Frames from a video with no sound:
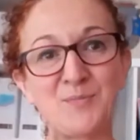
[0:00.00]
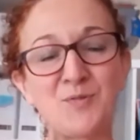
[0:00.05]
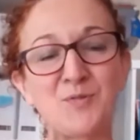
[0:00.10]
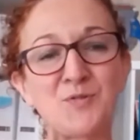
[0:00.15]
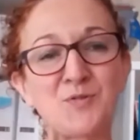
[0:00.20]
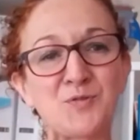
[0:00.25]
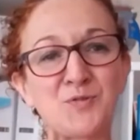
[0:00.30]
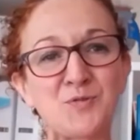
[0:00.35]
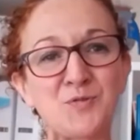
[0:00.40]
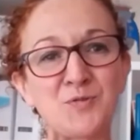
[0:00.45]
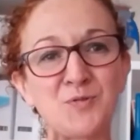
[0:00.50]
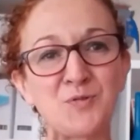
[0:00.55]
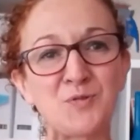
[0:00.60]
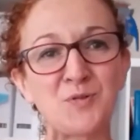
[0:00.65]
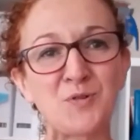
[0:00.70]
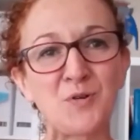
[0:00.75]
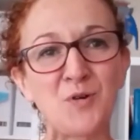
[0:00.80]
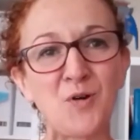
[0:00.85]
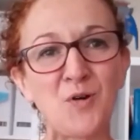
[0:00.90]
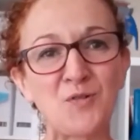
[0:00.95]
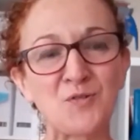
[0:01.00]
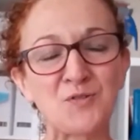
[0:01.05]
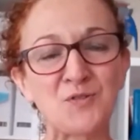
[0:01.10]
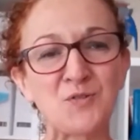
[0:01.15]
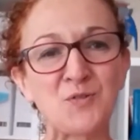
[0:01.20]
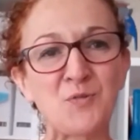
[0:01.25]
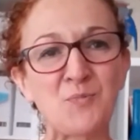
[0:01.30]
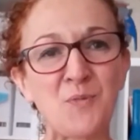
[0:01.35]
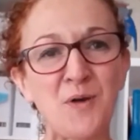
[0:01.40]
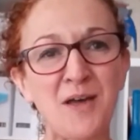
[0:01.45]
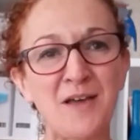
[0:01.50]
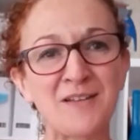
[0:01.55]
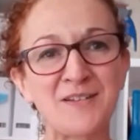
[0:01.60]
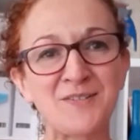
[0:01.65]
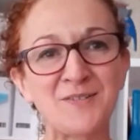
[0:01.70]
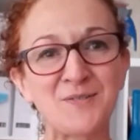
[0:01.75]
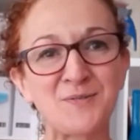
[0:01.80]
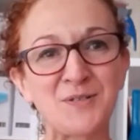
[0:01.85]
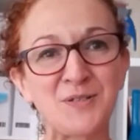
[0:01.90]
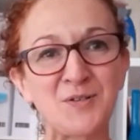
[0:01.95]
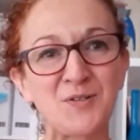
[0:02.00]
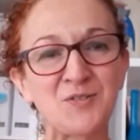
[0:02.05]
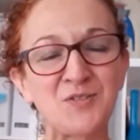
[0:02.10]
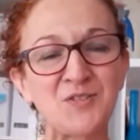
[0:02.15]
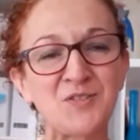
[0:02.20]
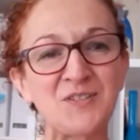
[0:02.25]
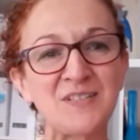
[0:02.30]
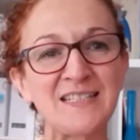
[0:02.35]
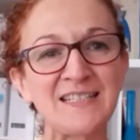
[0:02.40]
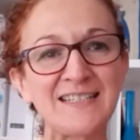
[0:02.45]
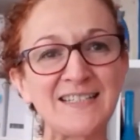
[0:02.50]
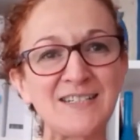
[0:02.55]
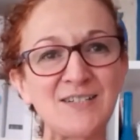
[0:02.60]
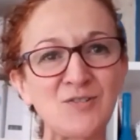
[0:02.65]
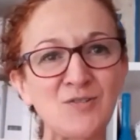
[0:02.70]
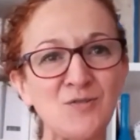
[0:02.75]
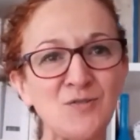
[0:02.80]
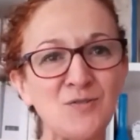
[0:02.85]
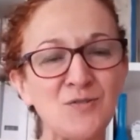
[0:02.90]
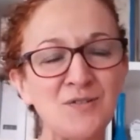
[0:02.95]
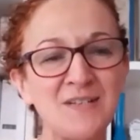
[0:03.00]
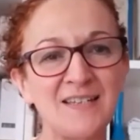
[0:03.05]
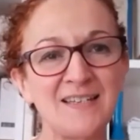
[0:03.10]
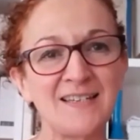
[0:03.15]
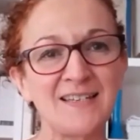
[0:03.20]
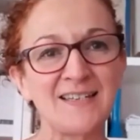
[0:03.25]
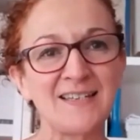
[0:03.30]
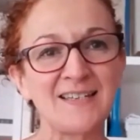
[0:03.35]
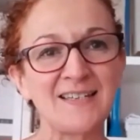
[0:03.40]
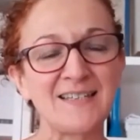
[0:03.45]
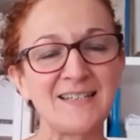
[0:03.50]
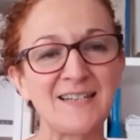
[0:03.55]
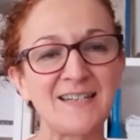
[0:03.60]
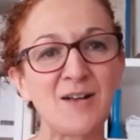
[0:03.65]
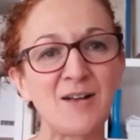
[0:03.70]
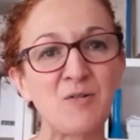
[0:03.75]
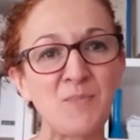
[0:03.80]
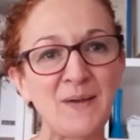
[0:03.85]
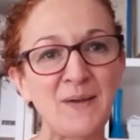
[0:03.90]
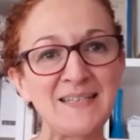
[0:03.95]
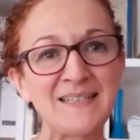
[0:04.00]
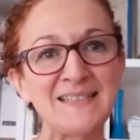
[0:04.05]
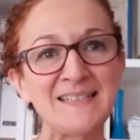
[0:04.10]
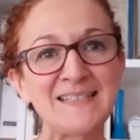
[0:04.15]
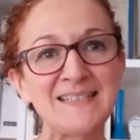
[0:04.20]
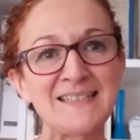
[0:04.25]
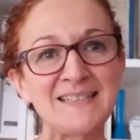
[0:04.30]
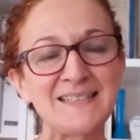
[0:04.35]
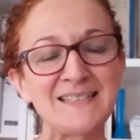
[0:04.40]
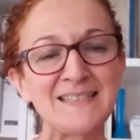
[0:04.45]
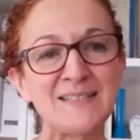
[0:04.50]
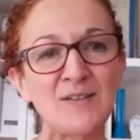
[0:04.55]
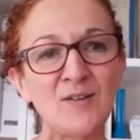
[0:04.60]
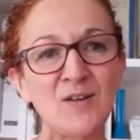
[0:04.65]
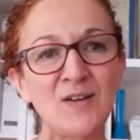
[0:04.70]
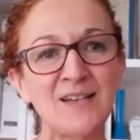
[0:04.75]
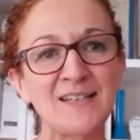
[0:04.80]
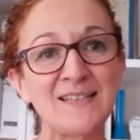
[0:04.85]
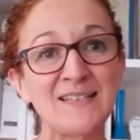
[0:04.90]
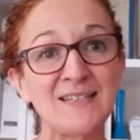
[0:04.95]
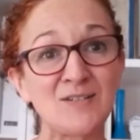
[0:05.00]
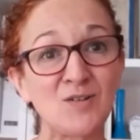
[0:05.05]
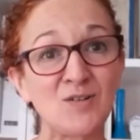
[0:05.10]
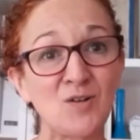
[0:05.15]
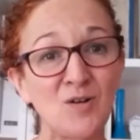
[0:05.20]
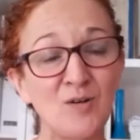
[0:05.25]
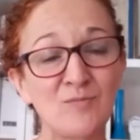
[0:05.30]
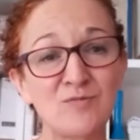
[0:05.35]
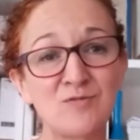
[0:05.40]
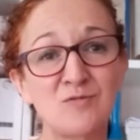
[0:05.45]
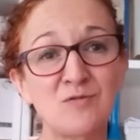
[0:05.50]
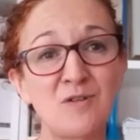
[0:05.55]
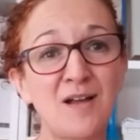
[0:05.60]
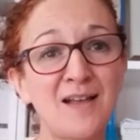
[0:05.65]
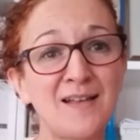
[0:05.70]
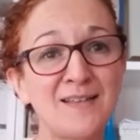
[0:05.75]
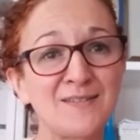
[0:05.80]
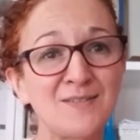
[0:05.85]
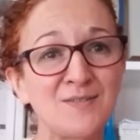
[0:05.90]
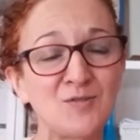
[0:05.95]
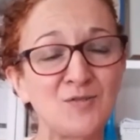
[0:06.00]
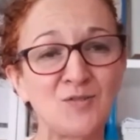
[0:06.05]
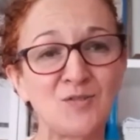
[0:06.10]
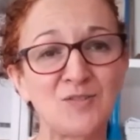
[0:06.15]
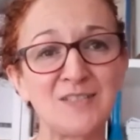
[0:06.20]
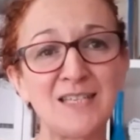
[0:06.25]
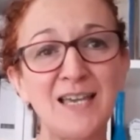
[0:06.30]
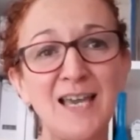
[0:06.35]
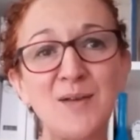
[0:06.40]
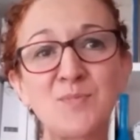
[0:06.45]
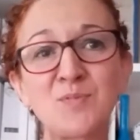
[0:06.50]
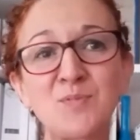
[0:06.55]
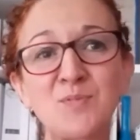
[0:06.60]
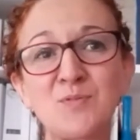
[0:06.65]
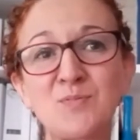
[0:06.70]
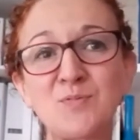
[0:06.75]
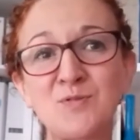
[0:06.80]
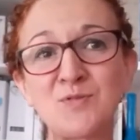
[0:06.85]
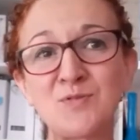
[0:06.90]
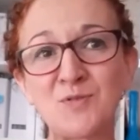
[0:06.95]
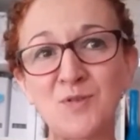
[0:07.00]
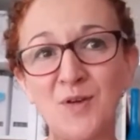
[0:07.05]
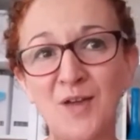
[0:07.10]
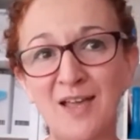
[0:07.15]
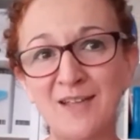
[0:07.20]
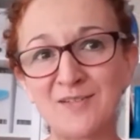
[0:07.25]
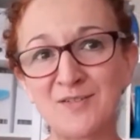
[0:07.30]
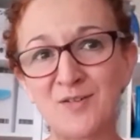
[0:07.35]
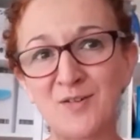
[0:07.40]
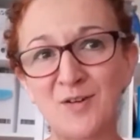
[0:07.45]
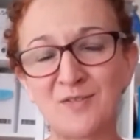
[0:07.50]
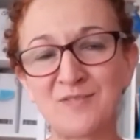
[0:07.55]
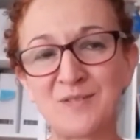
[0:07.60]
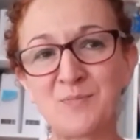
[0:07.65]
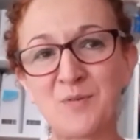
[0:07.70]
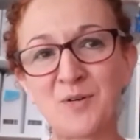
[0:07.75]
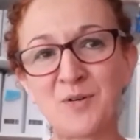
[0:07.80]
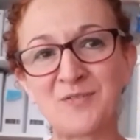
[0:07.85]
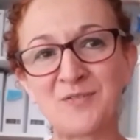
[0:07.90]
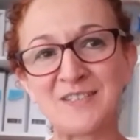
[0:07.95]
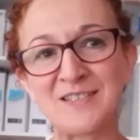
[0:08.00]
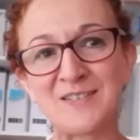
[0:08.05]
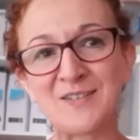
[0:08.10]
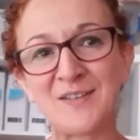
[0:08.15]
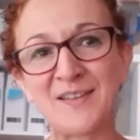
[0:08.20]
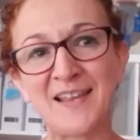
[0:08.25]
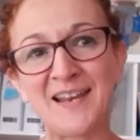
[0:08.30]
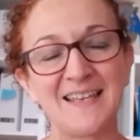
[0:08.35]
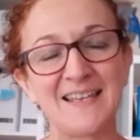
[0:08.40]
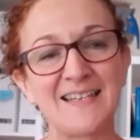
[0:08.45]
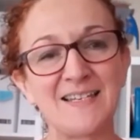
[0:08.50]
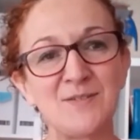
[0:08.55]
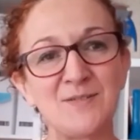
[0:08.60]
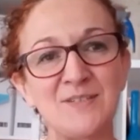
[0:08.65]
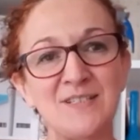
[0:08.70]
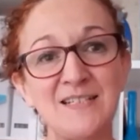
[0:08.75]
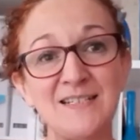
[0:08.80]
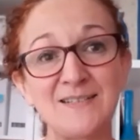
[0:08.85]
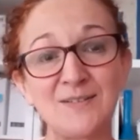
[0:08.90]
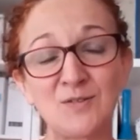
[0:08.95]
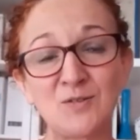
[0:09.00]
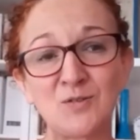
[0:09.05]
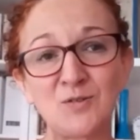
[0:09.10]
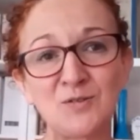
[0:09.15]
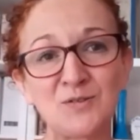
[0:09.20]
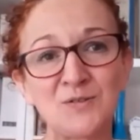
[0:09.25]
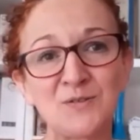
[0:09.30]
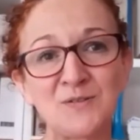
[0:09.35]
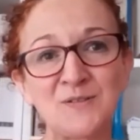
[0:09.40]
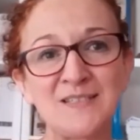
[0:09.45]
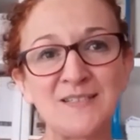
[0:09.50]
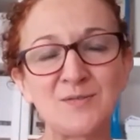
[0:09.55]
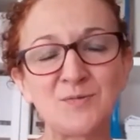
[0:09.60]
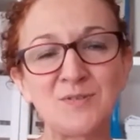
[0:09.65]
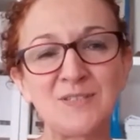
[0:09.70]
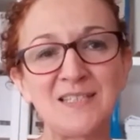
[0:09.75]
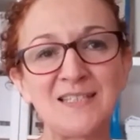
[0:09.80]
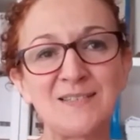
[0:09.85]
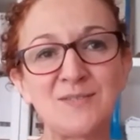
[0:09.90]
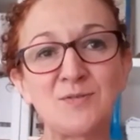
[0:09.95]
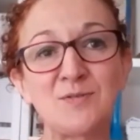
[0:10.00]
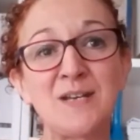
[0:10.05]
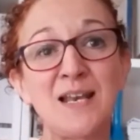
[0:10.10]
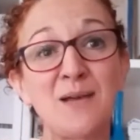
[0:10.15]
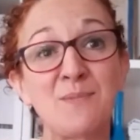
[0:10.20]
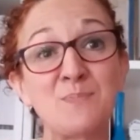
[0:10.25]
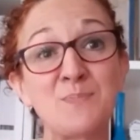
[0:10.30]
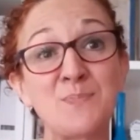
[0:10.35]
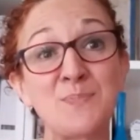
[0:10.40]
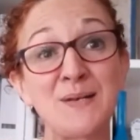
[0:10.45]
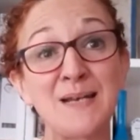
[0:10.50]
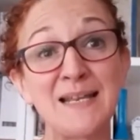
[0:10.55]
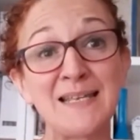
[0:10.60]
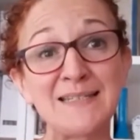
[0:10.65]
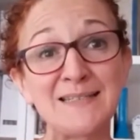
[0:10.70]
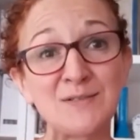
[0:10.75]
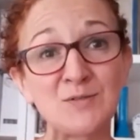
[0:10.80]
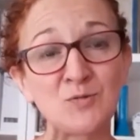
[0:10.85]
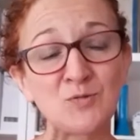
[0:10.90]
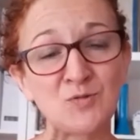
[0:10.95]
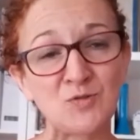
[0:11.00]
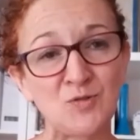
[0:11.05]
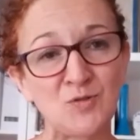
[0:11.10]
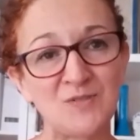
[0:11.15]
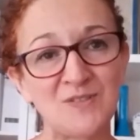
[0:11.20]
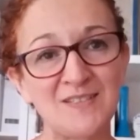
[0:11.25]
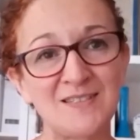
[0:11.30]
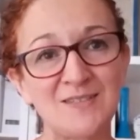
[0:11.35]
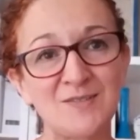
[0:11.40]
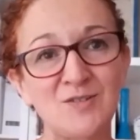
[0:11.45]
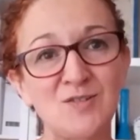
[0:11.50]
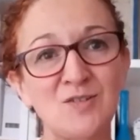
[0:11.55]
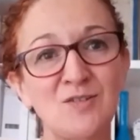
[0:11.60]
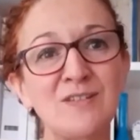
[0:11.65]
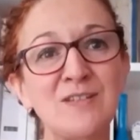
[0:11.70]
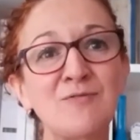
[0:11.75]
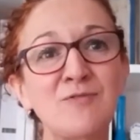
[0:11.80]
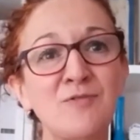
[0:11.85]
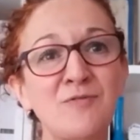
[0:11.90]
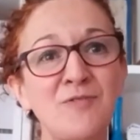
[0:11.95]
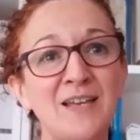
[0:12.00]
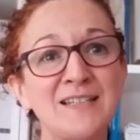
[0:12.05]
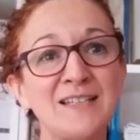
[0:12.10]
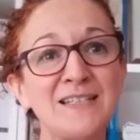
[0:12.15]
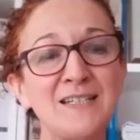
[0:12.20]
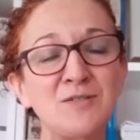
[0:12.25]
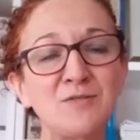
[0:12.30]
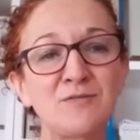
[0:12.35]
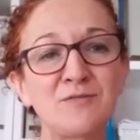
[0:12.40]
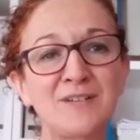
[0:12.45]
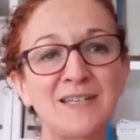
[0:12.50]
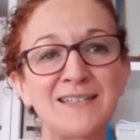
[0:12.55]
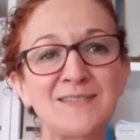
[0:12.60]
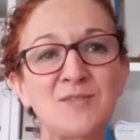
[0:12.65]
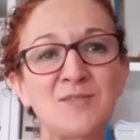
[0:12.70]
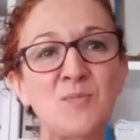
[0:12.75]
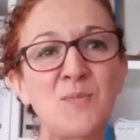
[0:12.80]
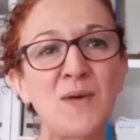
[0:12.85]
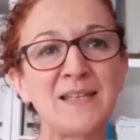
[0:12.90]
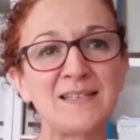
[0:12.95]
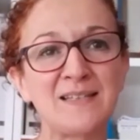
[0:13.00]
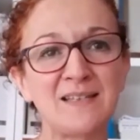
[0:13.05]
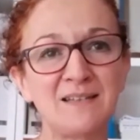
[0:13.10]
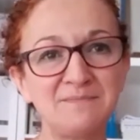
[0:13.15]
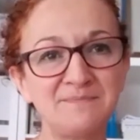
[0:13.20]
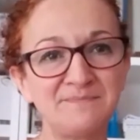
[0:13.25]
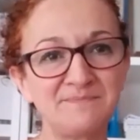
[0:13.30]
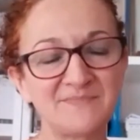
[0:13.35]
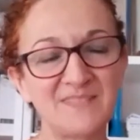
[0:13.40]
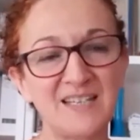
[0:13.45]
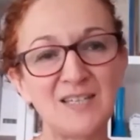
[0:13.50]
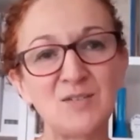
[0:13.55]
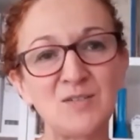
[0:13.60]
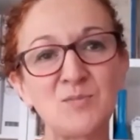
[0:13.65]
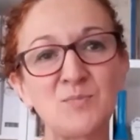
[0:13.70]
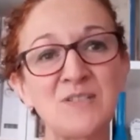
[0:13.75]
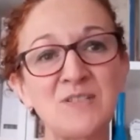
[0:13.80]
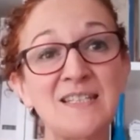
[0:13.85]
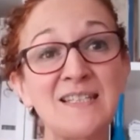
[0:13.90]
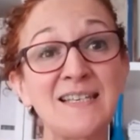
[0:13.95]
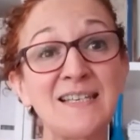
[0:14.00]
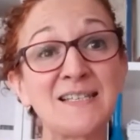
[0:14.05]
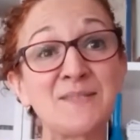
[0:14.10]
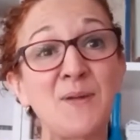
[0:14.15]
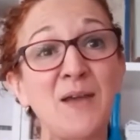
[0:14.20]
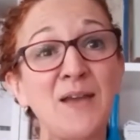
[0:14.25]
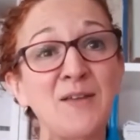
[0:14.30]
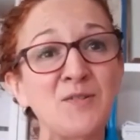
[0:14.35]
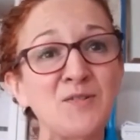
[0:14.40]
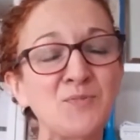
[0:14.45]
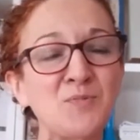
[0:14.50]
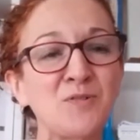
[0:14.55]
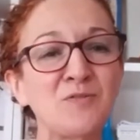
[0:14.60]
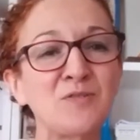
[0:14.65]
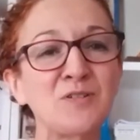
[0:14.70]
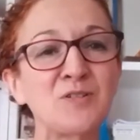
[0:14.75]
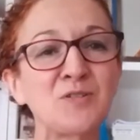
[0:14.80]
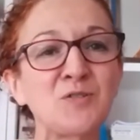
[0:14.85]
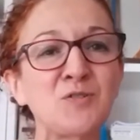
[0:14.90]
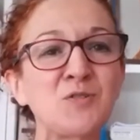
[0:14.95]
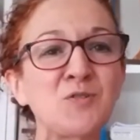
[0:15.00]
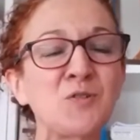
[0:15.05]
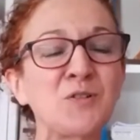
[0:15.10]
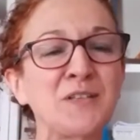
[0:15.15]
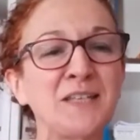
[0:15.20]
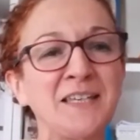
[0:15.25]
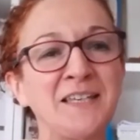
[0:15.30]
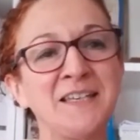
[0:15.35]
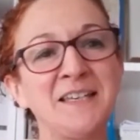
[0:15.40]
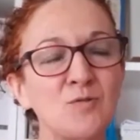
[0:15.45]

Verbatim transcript: Bonjour, Laurence Thomas, je suis coach de dirigeants et j'accompagne des décideurs et des gens comme vous à se sentir un peu plus sereins dans leur vie professionnelle. Et j'utilise entre autres des outils issus de la pleine conscience. C'est ce que j'ai envie de vous faire découvrir ce matin avec une petite expérience pour votre journée.